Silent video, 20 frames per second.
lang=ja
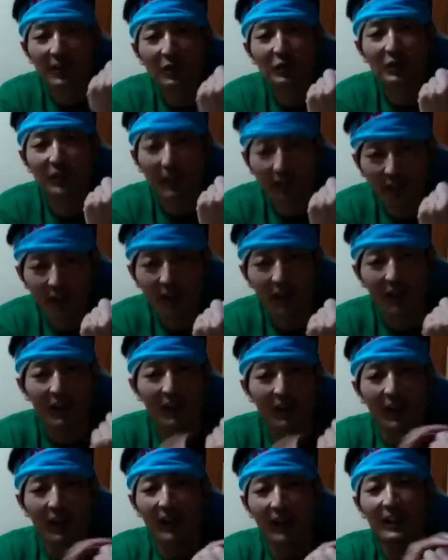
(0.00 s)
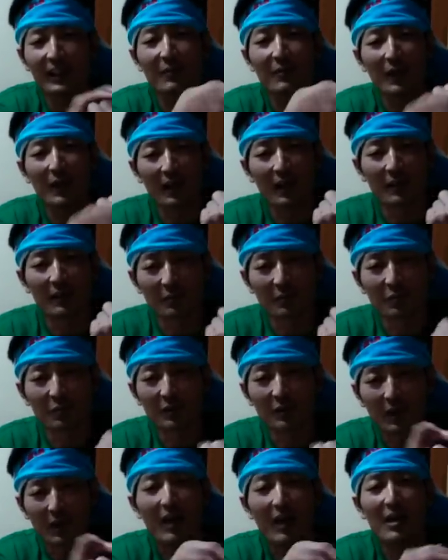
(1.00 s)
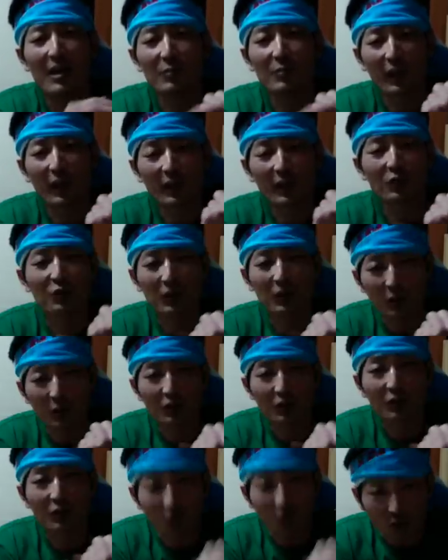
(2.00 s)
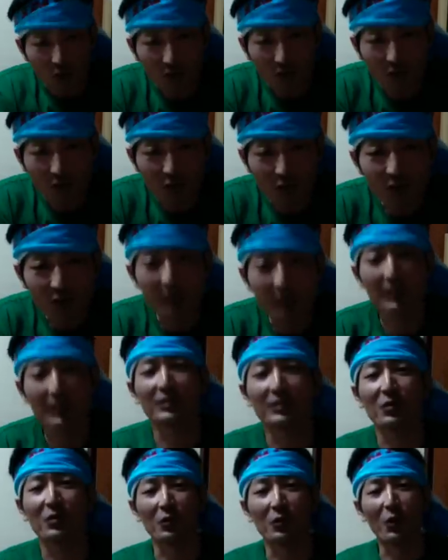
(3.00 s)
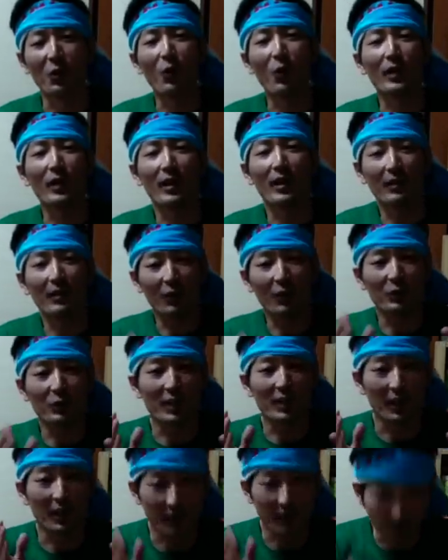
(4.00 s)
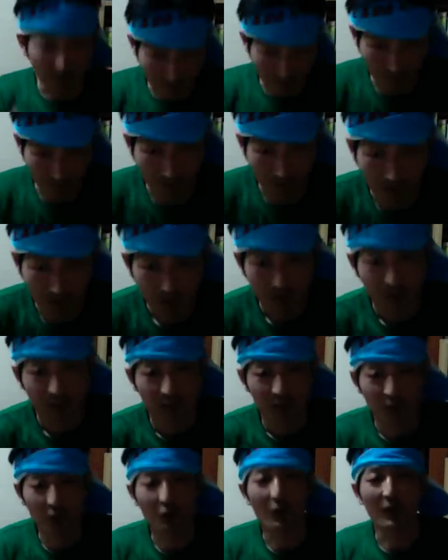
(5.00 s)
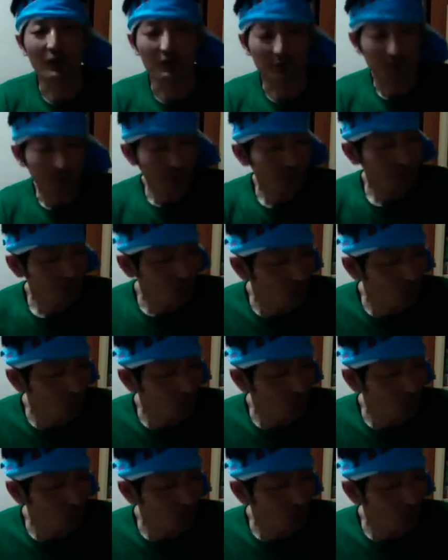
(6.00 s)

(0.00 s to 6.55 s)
をつけて、頭、皮が向けてる状態を作ろうというのが、まあその方形矯正リングというのがあるんです。で、そ